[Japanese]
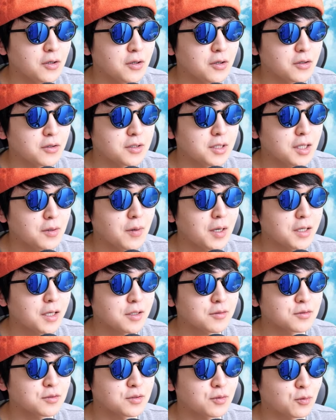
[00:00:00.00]
では
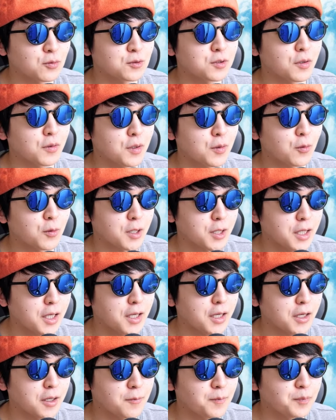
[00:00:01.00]
なくってことだよねこれ
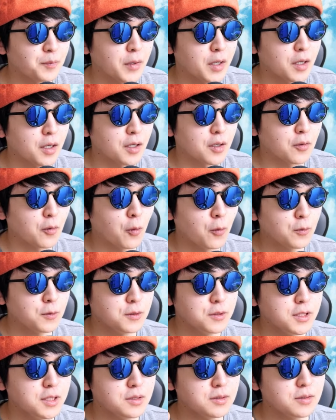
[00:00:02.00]
ね
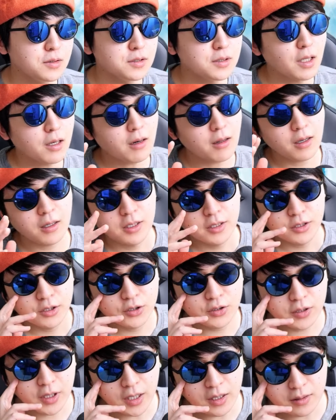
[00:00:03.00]
国立中だから
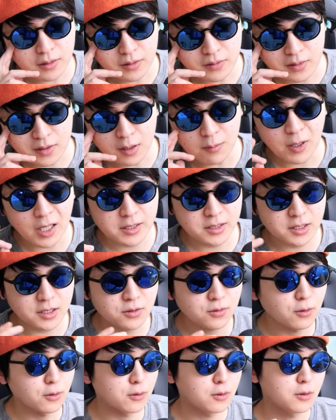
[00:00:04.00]
受験って言ってもあっち
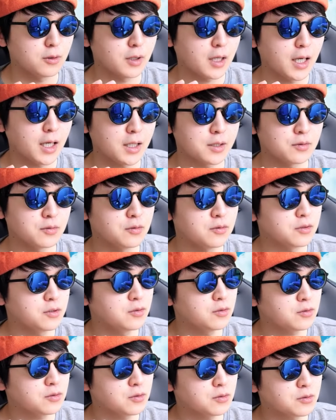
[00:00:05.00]
のあの
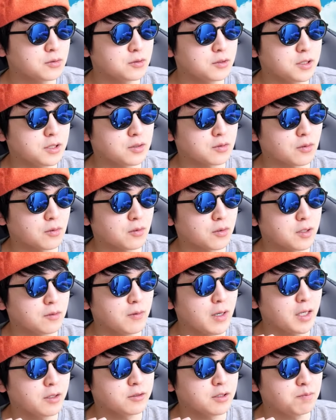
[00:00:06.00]
要するにそのい
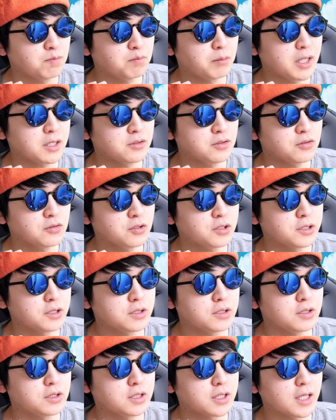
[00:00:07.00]
わゆる一般入
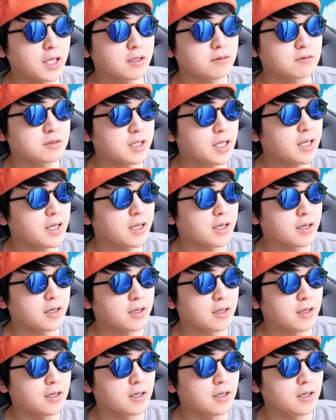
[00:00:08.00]
試じゃなくて
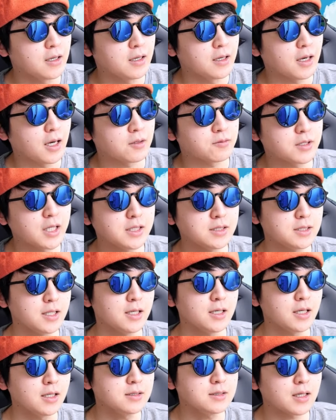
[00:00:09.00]
あの適
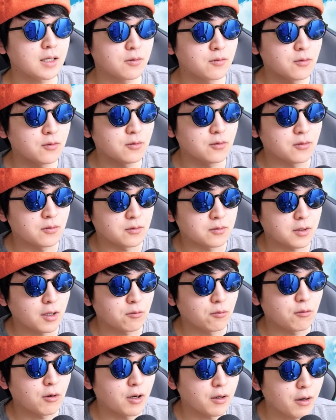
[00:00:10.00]
正検査の方な
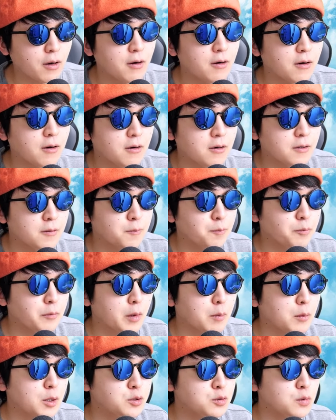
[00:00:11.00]
のかな、
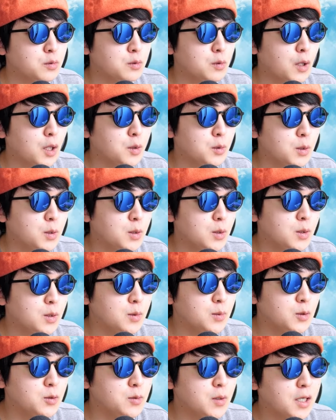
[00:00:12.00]
まあ、ちょっとあの
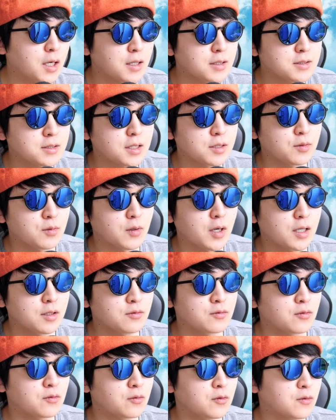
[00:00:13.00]
僕は関西と関
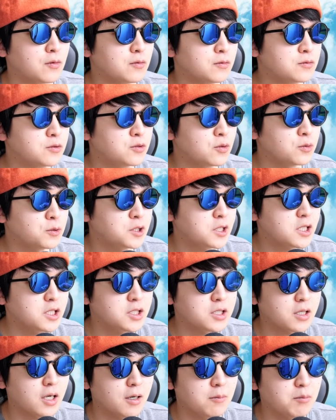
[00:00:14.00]
東の常識
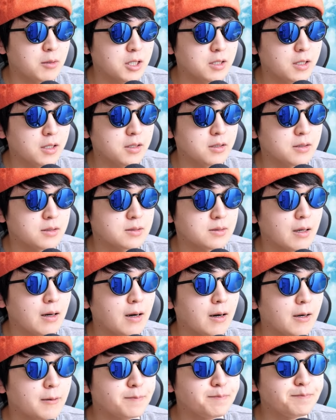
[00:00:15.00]
しかあんまりないんですが、